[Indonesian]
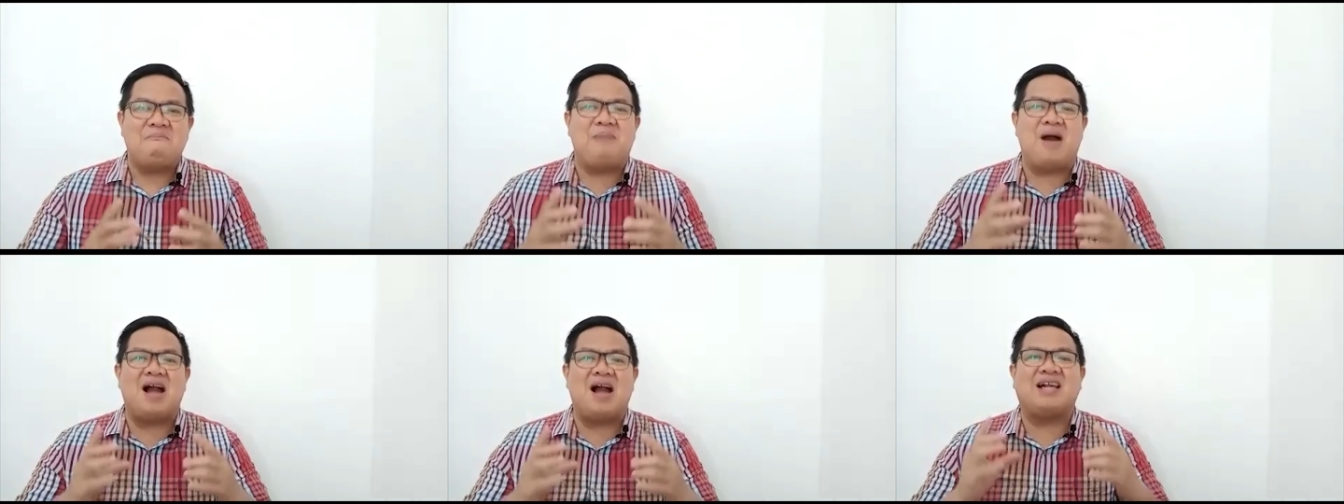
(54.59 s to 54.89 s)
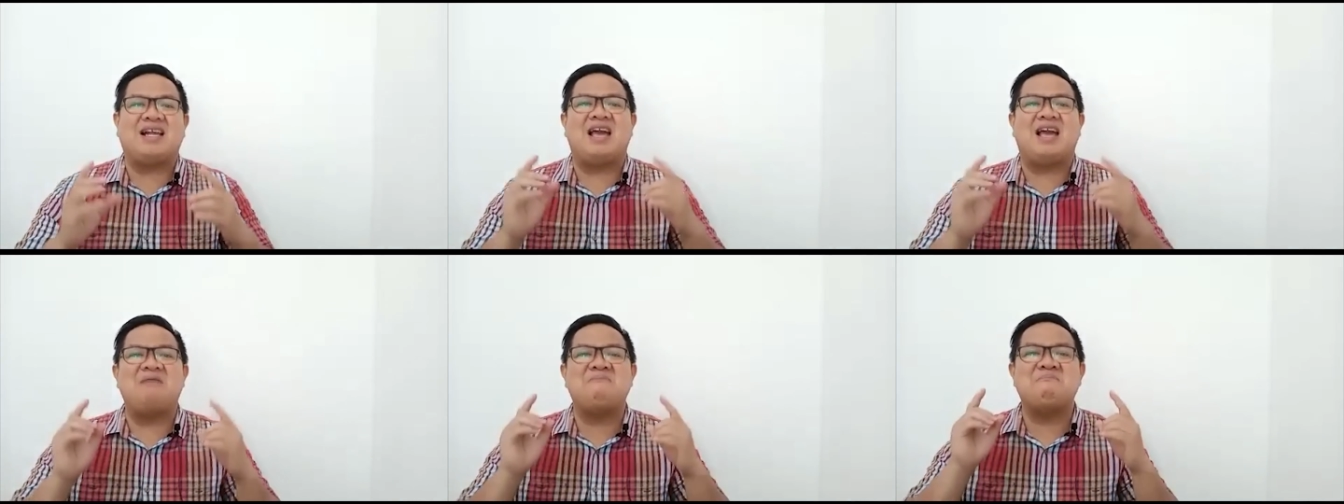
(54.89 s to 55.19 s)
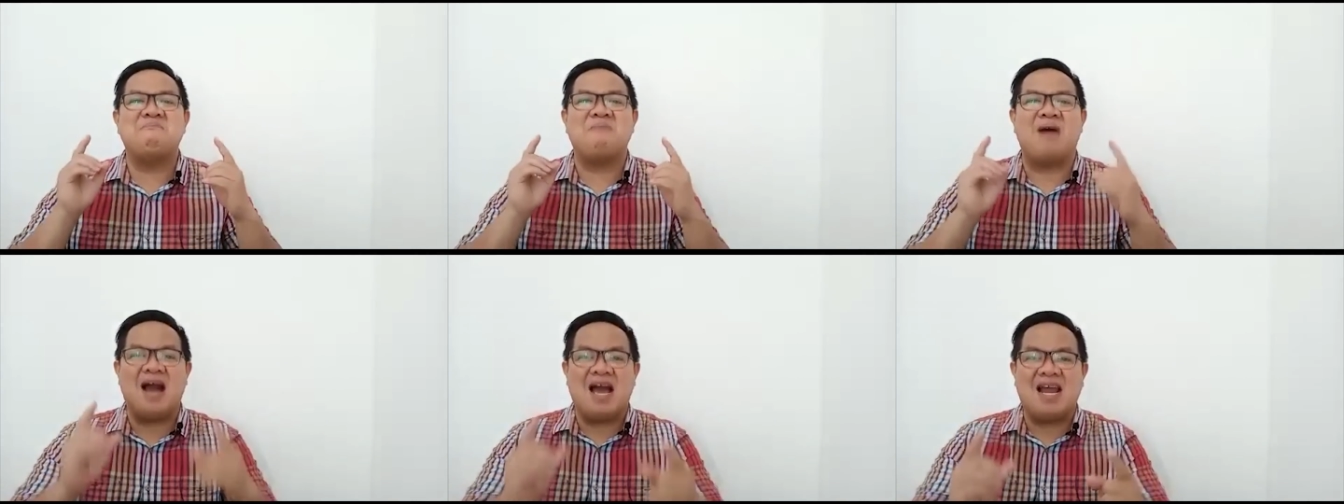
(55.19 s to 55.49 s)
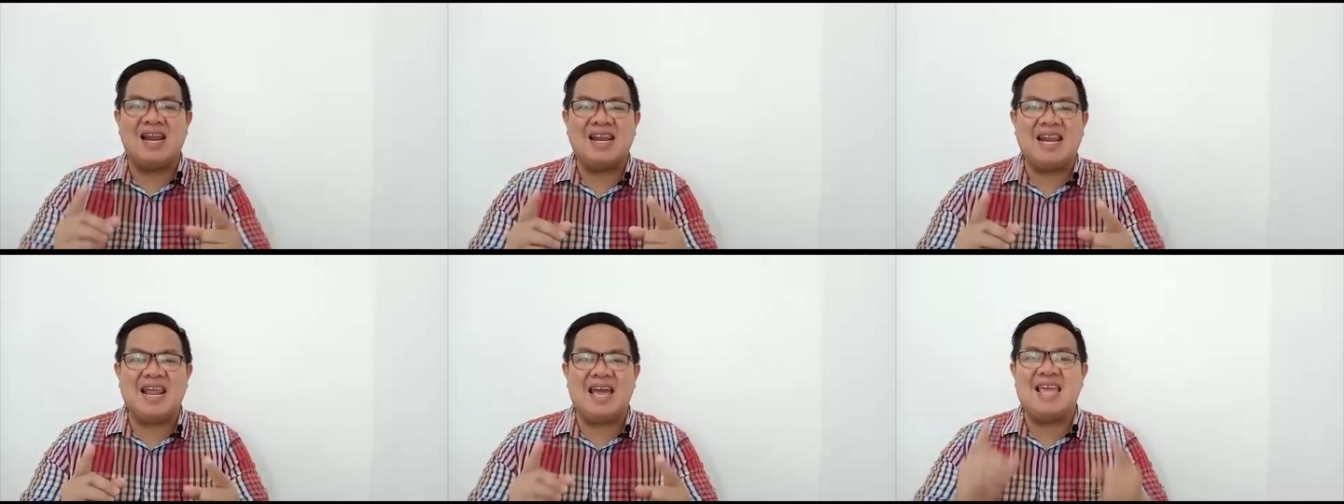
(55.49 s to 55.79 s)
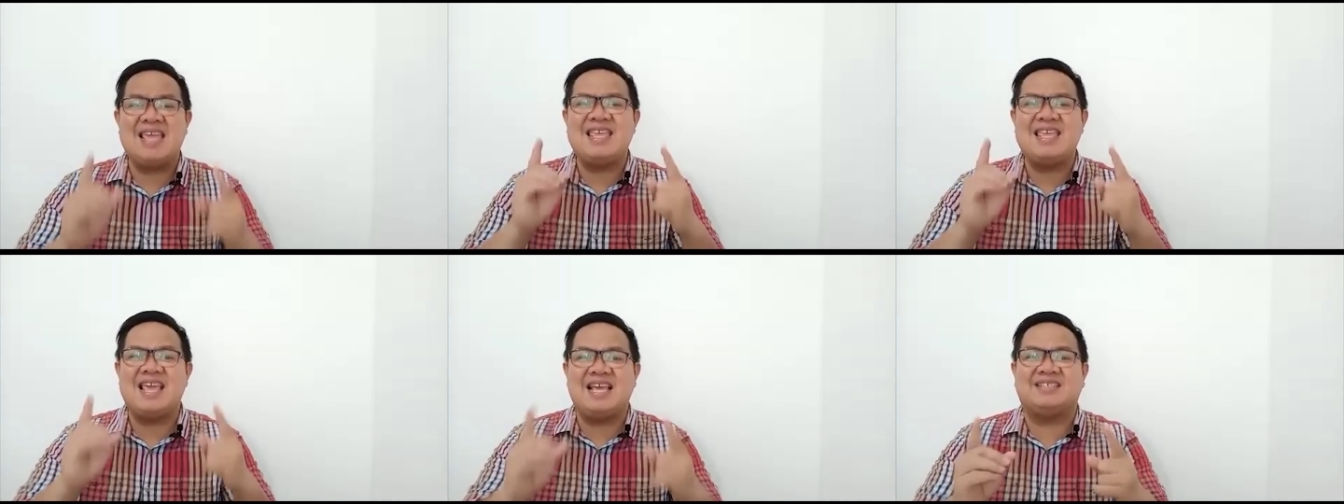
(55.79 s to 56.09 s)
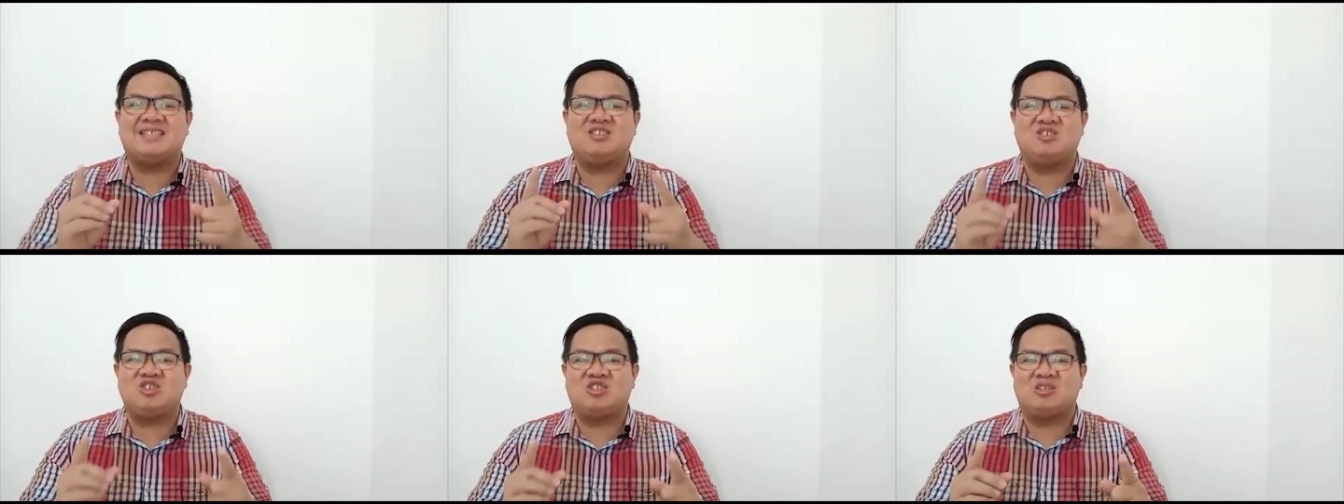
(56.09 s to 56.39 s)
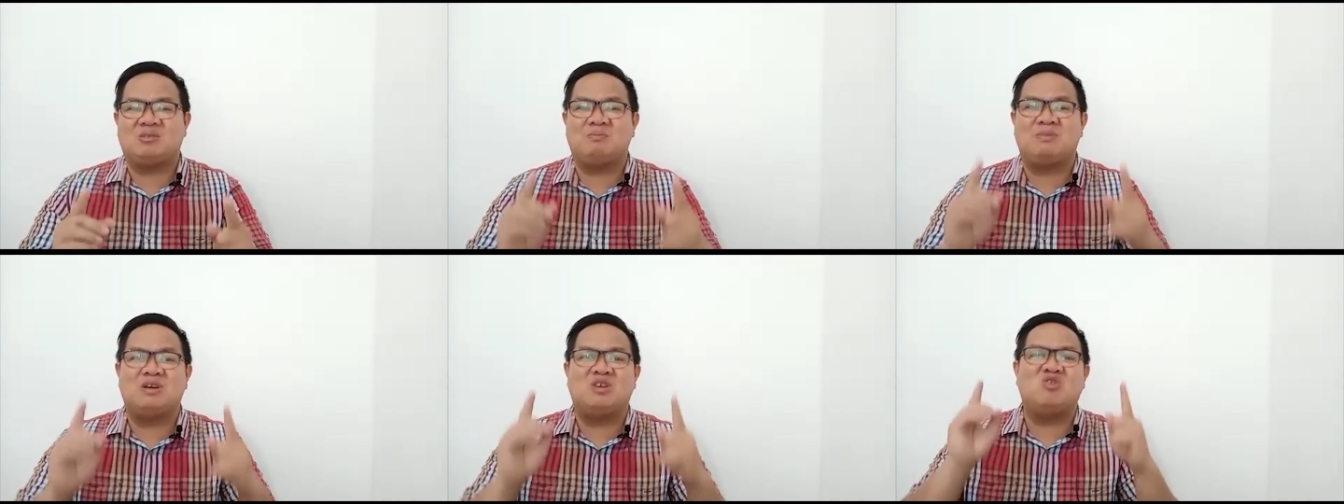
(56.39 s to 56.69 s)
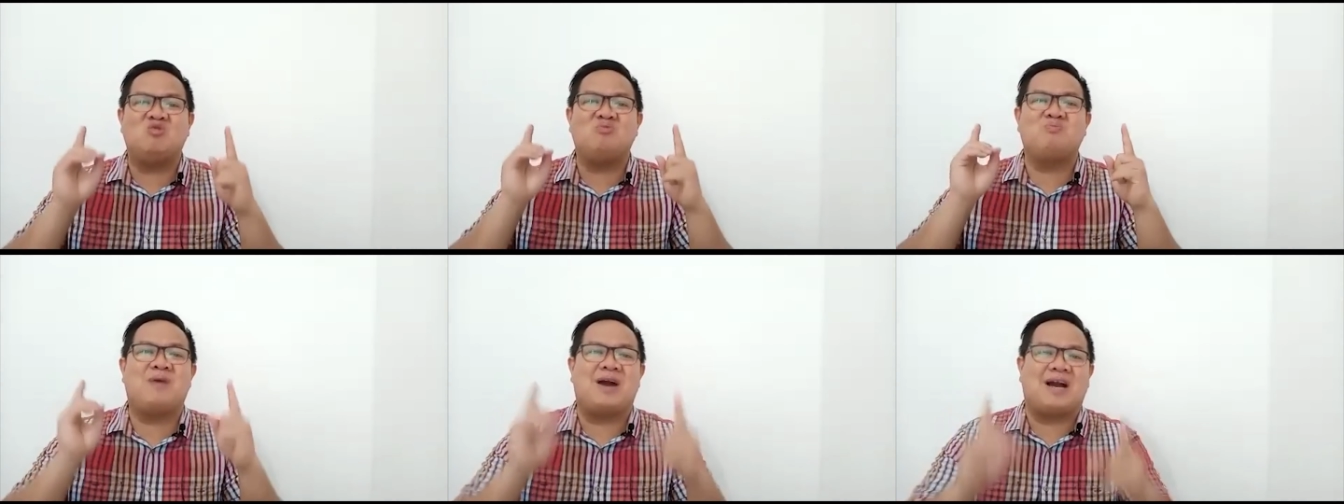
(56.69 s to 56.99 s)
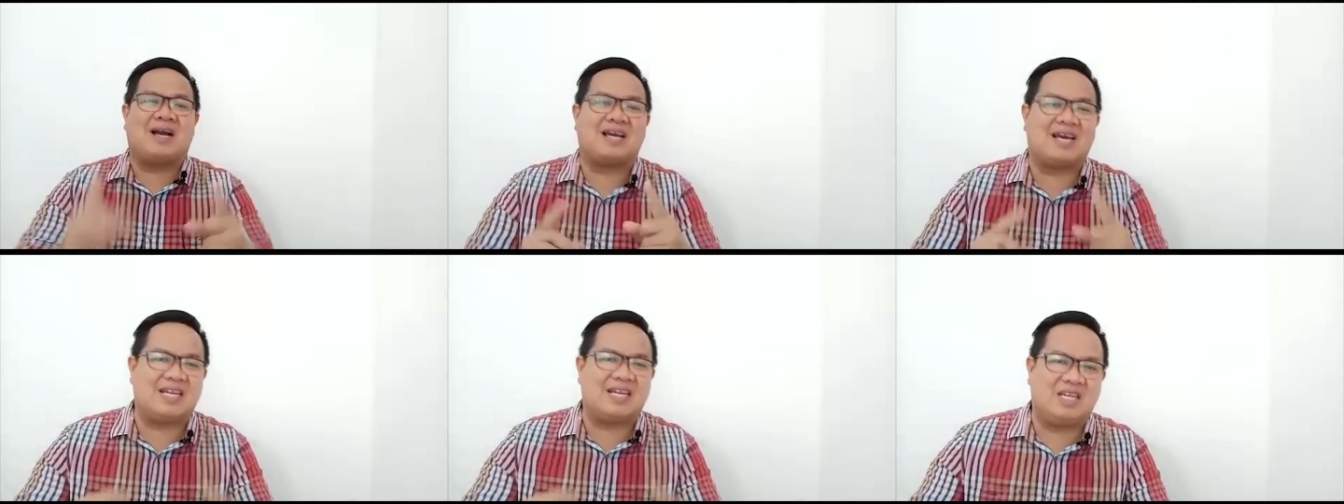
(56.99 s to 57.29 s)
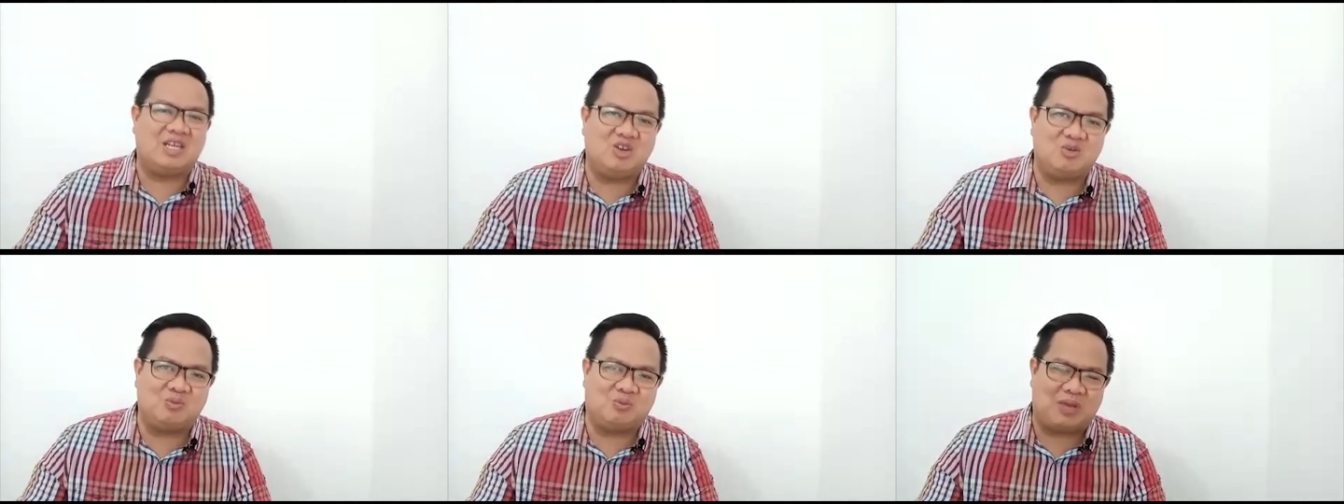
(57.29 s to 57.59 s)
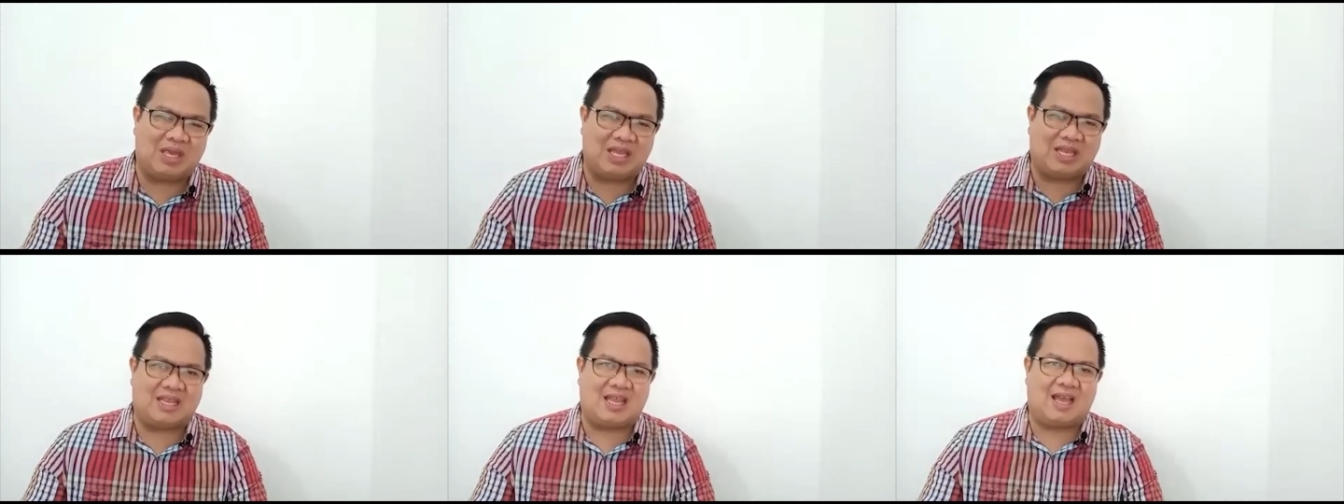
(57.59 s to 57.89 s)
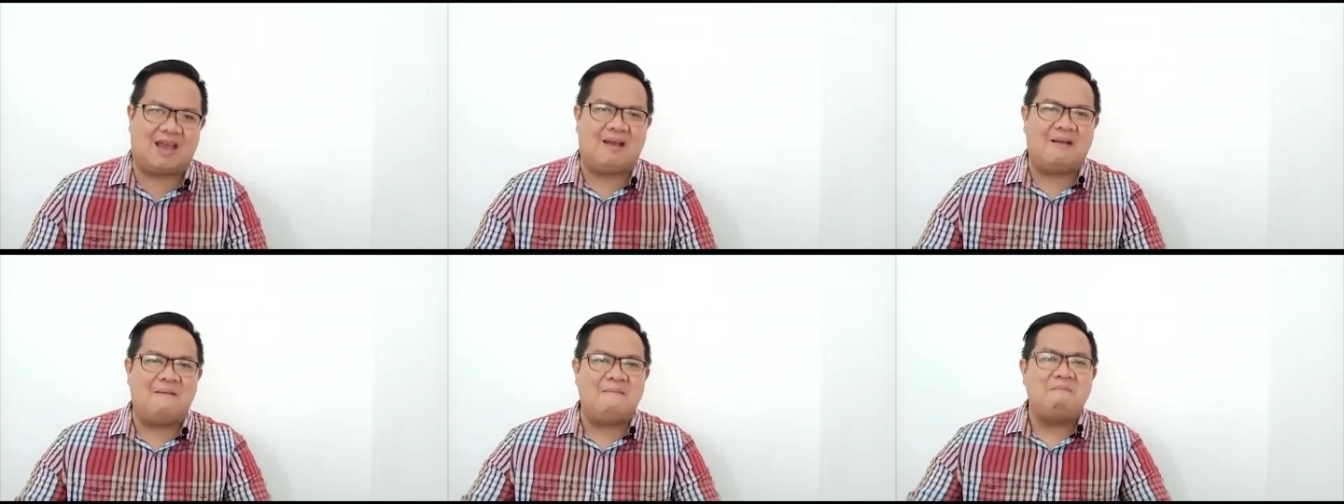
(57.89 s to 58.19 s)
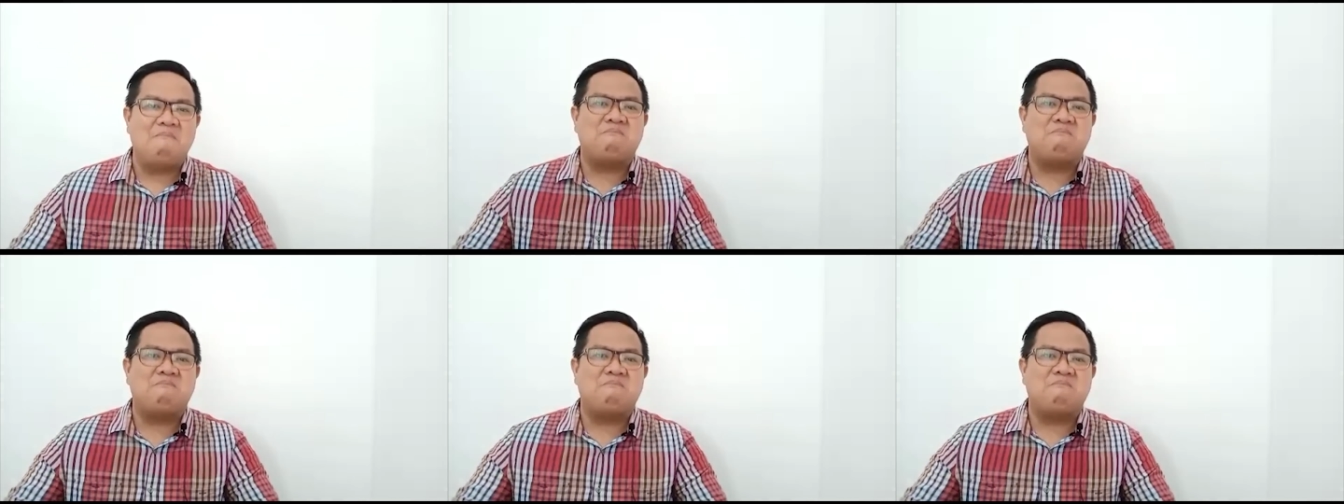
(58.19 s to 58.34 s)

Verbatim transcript: bagaimana Yesus mengubahkan hidup kita,